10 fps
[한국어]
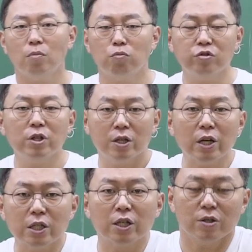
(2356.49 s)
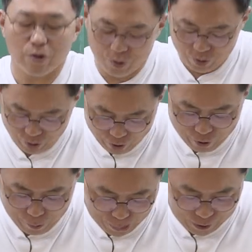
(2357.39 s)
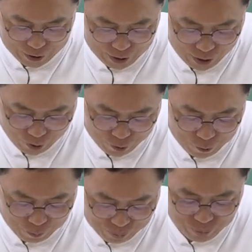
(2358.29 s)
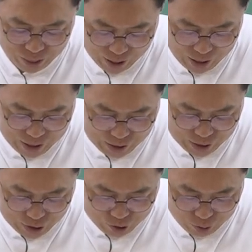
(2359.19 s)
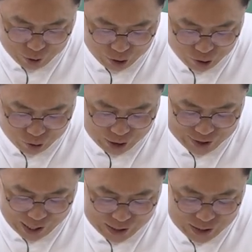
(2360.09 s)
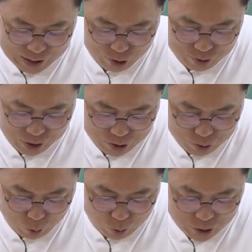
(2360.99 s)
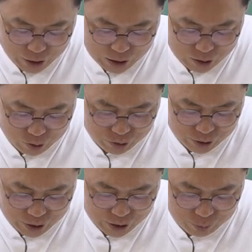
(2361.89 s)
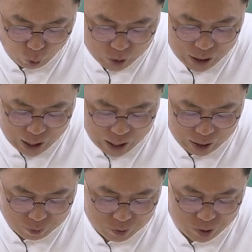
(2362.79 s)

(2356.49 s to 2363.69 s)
무슨 얘기인지 아시겠죠? 예, 그 얘기예요. 그러면 이사이 있던 사실로 옳지 않은 것은 이 뭐냐?